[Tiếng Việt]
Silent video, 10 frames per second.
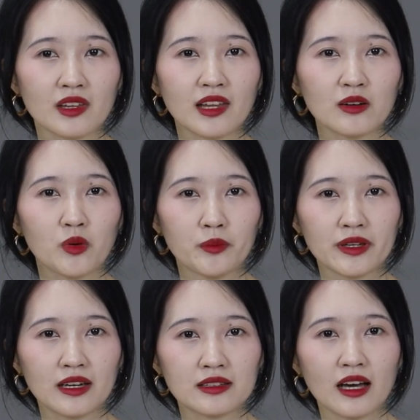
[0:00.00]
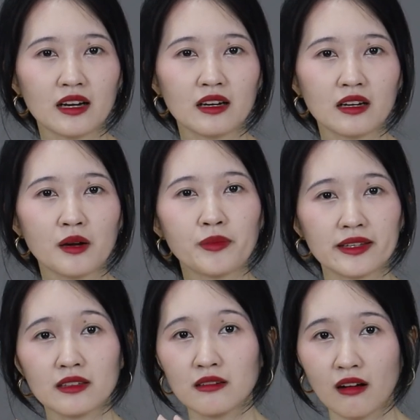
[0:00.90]
răng của mình là răng khớp
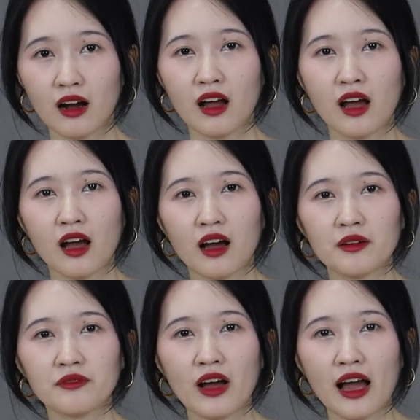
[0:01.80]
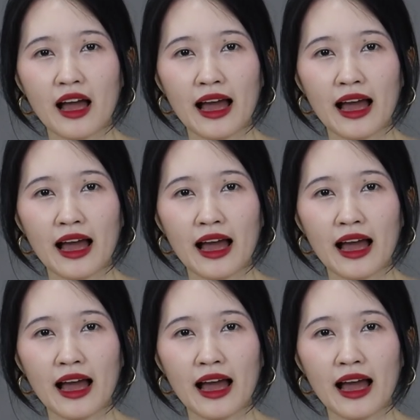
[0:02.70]
cắn ngược và